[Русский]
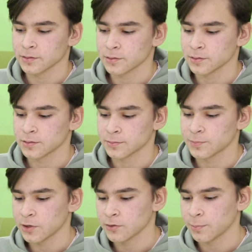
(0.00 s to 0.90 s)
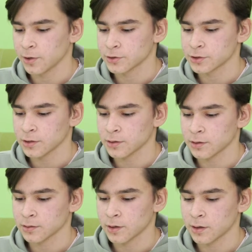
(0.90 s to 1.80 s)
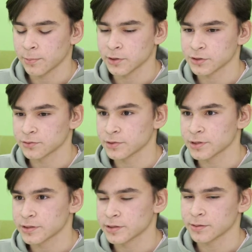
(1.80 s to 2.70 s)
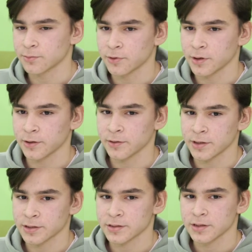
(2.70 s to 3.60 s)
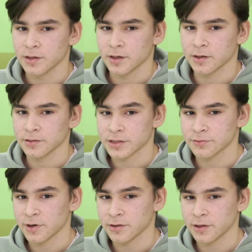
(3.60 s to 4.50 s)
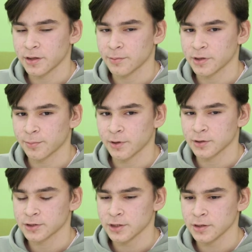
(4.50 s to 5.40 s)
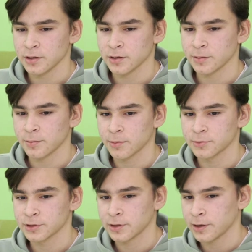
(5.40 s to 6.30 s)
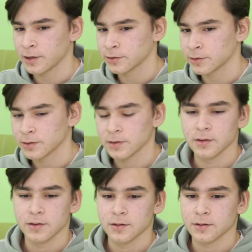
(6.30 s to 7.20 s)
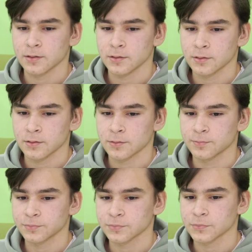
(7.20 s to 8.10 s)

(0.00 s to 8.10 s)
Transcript: э, делаю приложение на операционную систему iOS. Э, название именно приложения Mem Generator. Э,